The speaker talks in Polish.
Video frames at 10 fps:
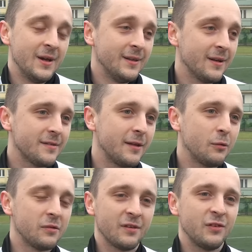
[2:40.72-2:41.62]
na
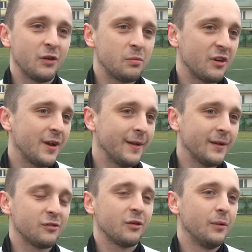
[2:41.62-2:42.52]
styku zazwyczaj
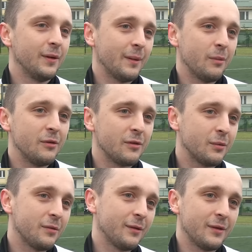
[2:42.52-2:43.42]
przegrane, szczególnie na
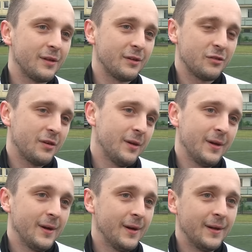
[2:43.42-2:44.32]
boisku, stąd też
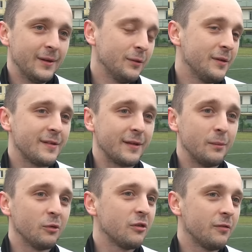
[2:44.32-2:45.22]
no niestety,
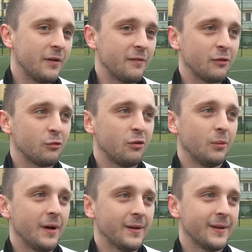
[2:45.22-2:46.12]
może w rewanżu się
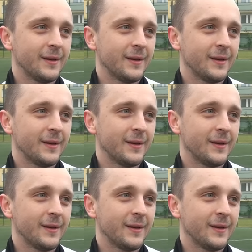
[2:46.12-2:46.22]
uda.